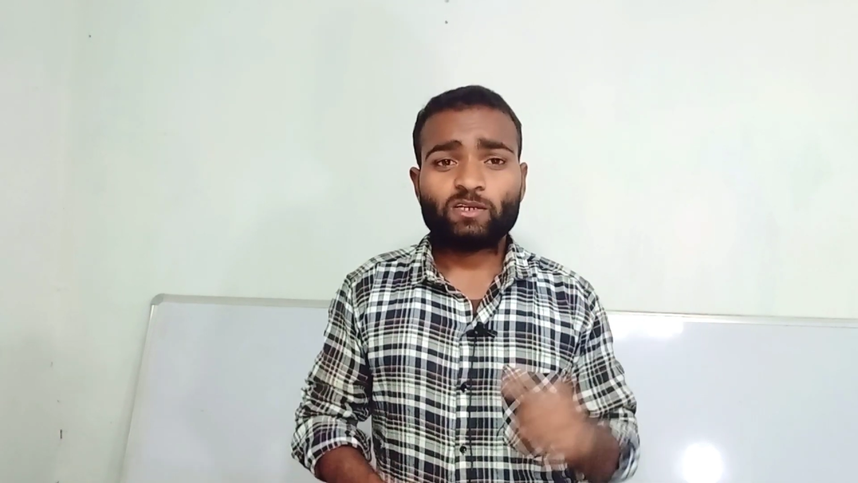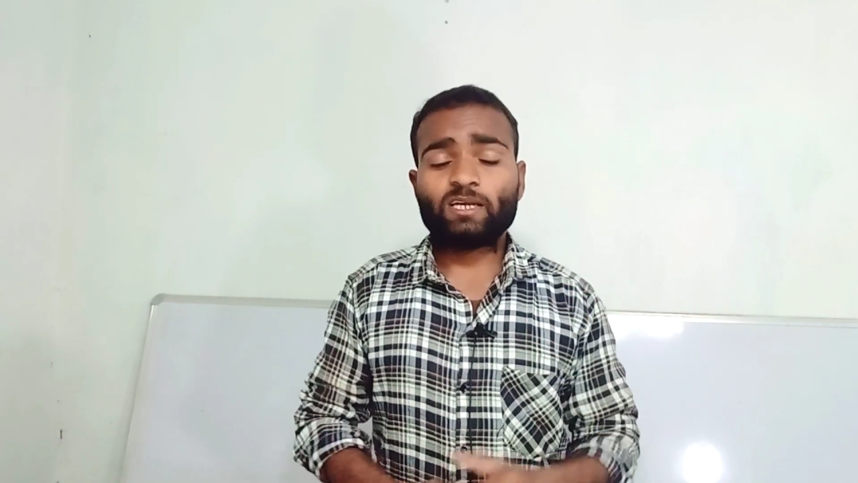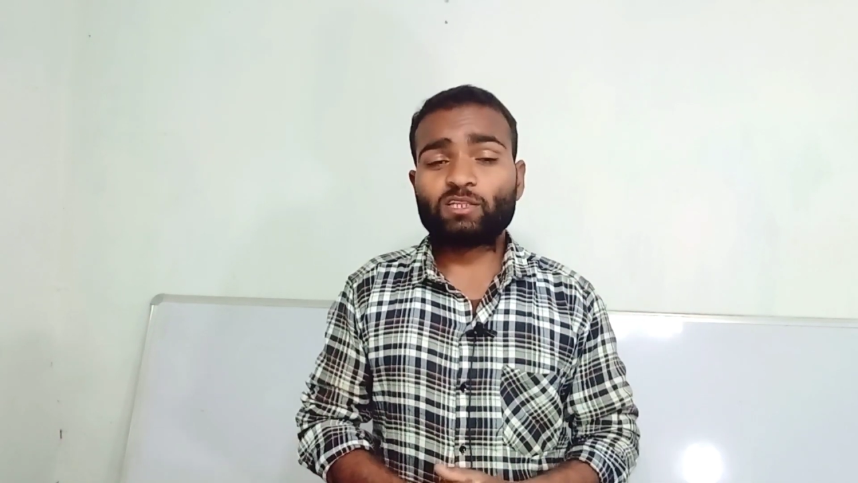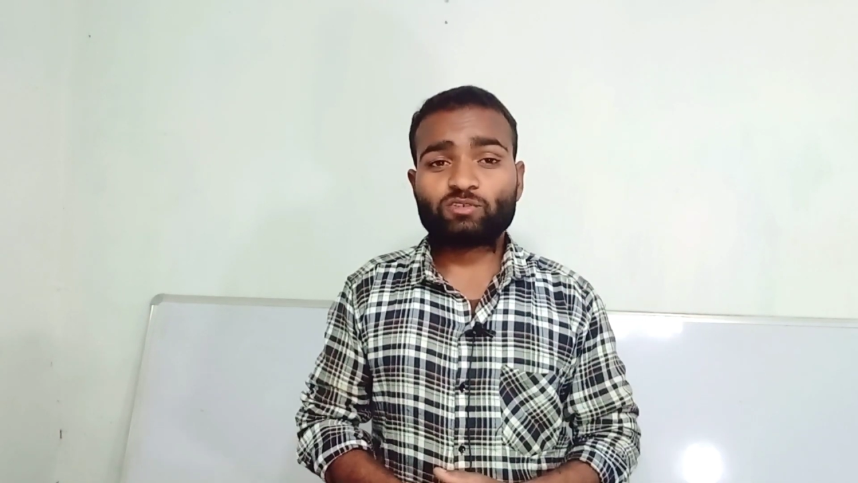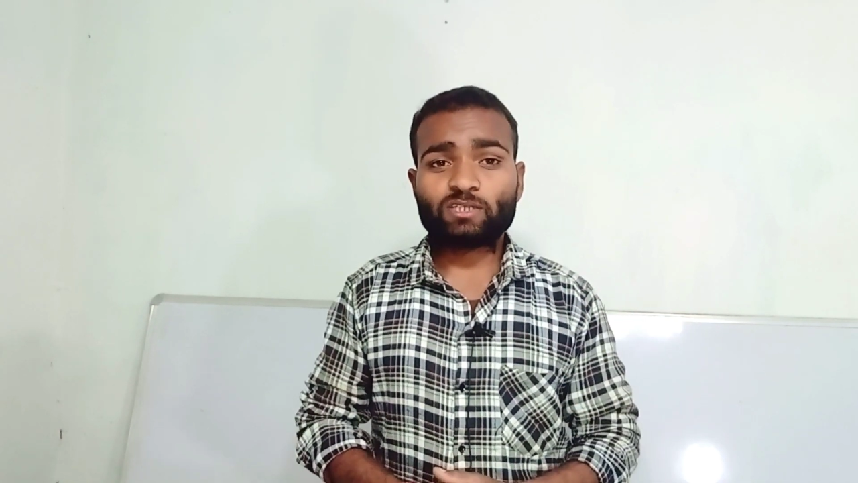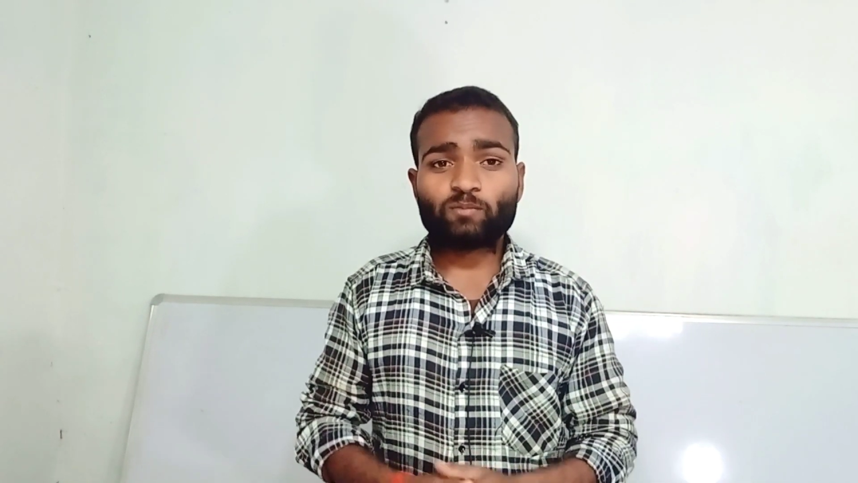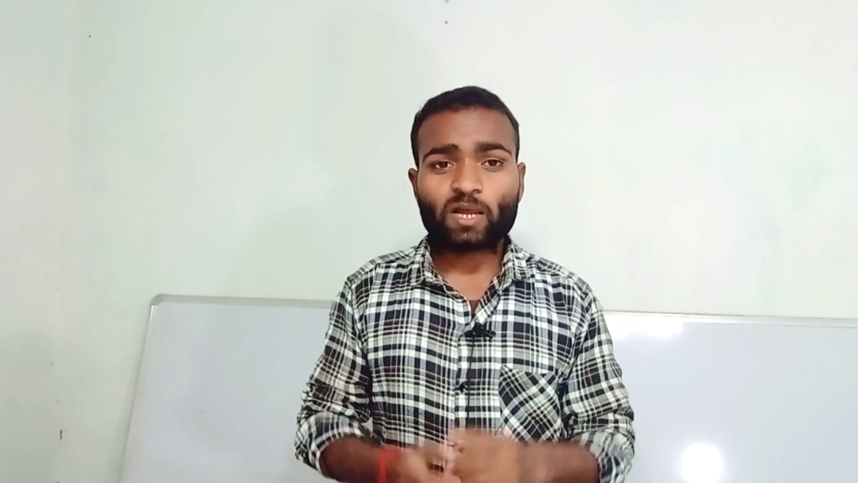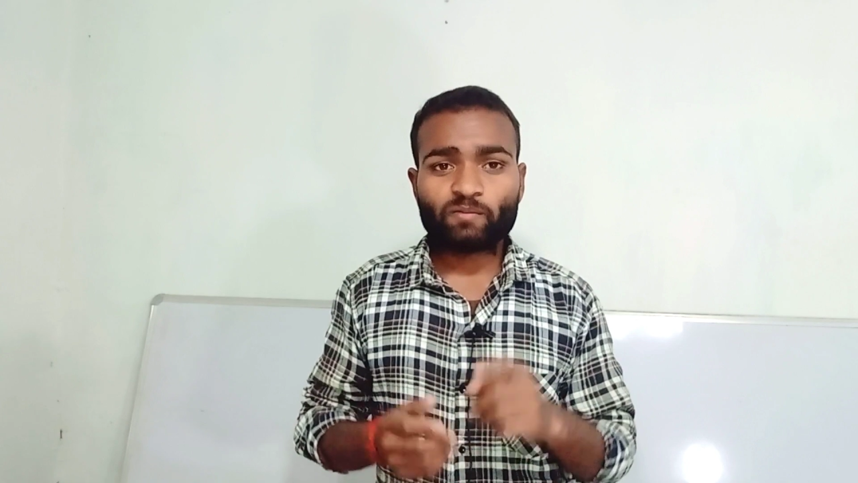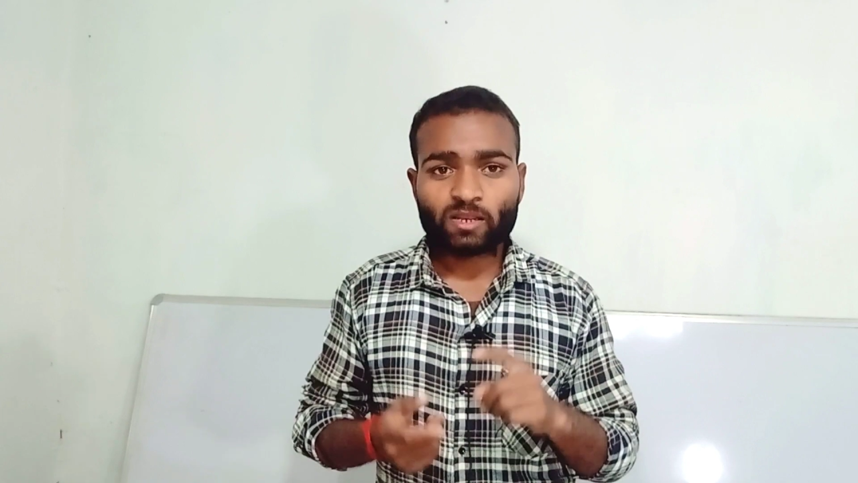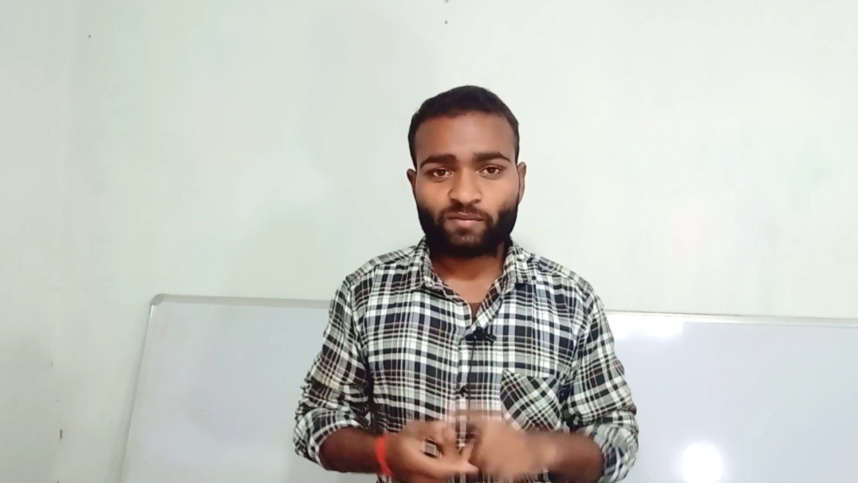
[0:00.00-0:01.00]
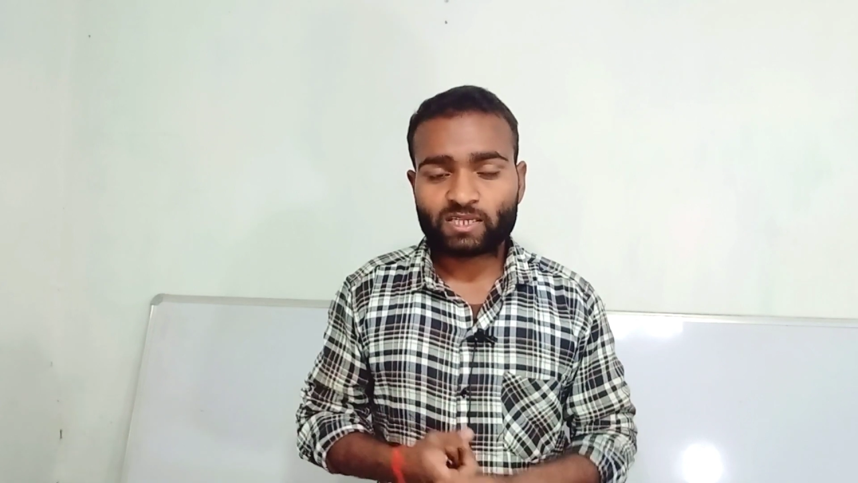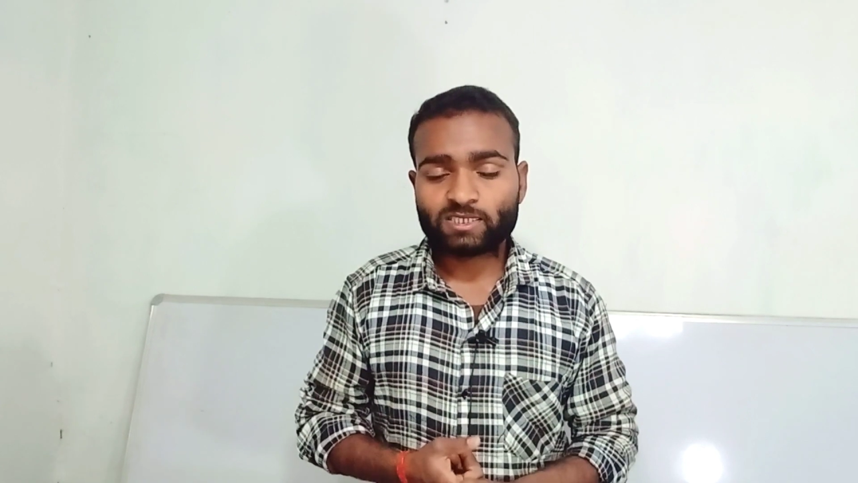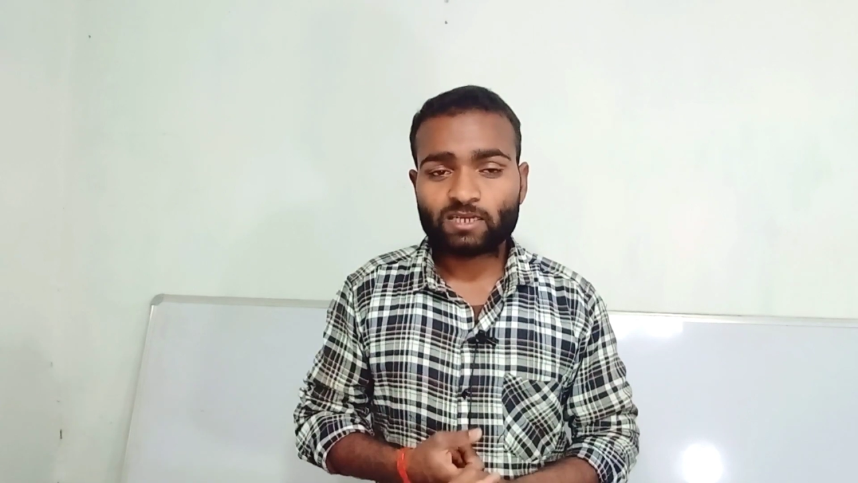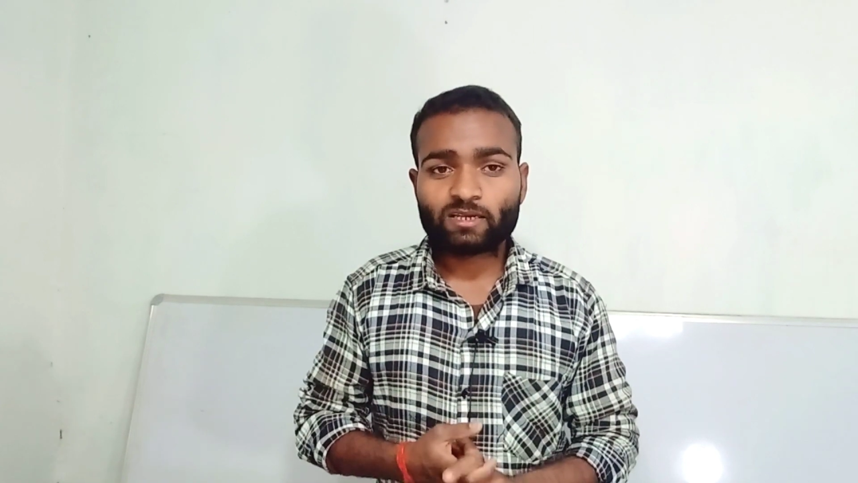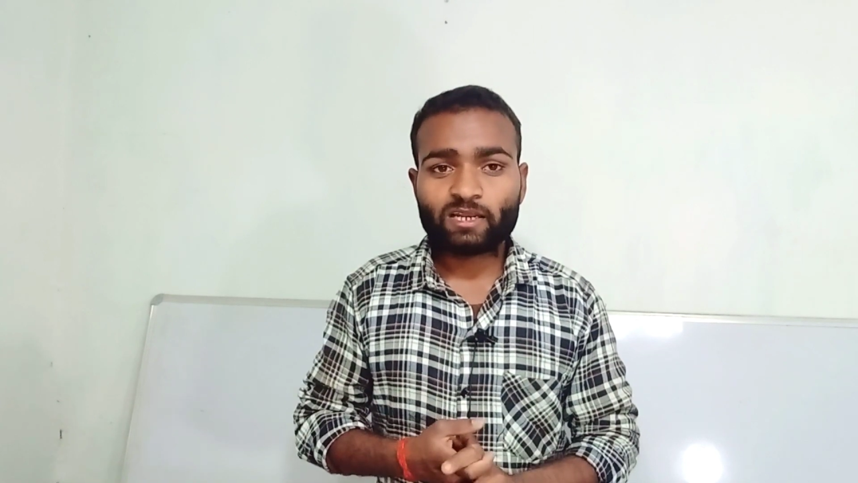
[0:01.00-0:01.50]
ठीक है तो सबका
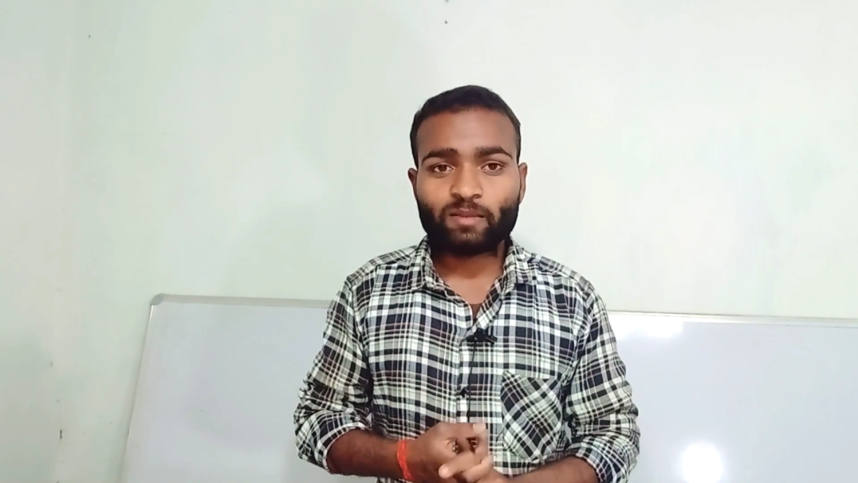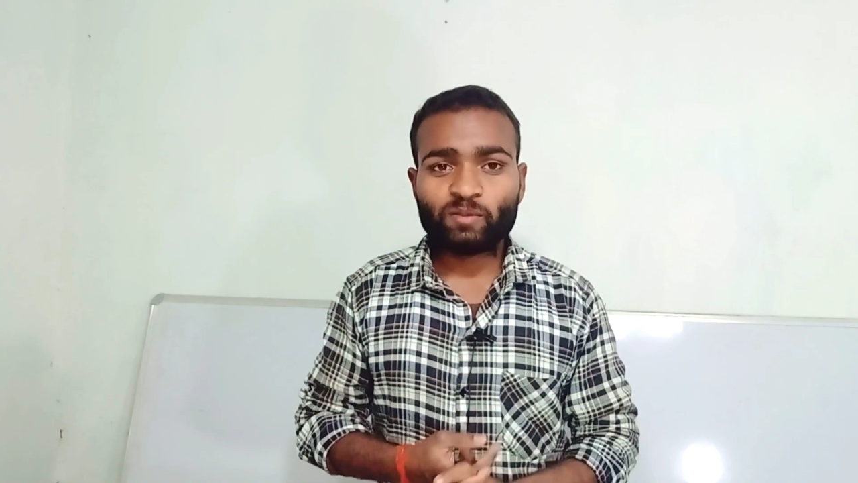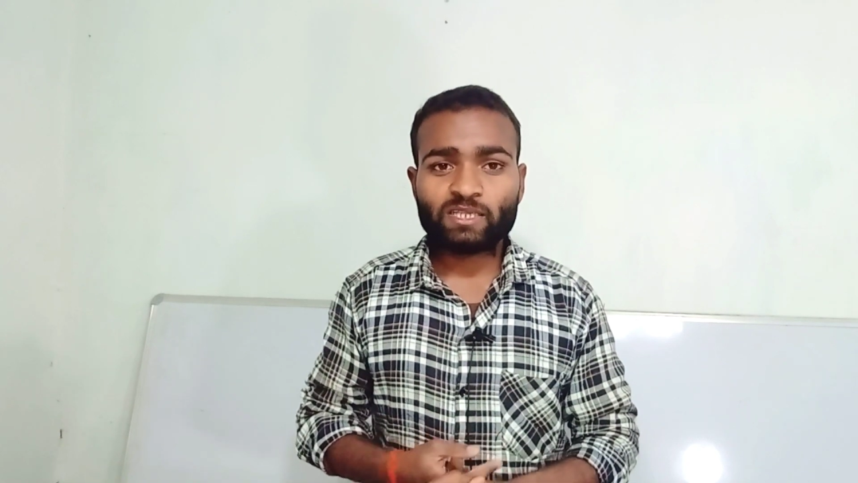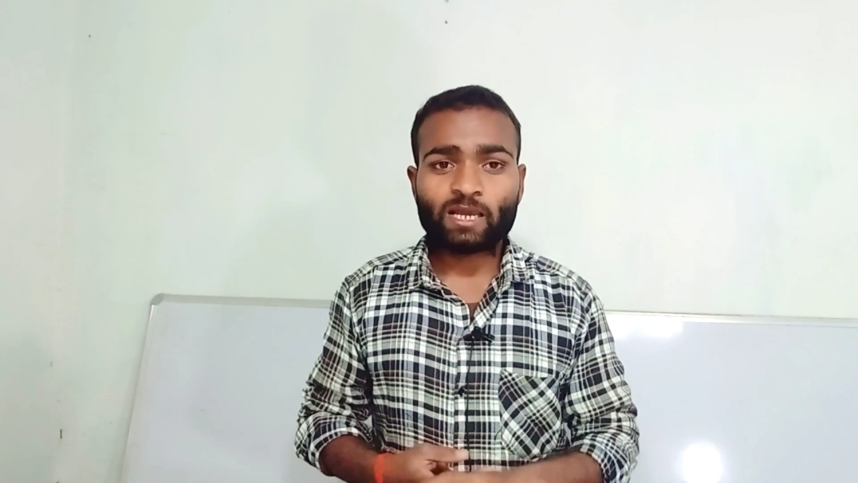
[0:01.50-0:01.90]
वेरिफिकेशन करने में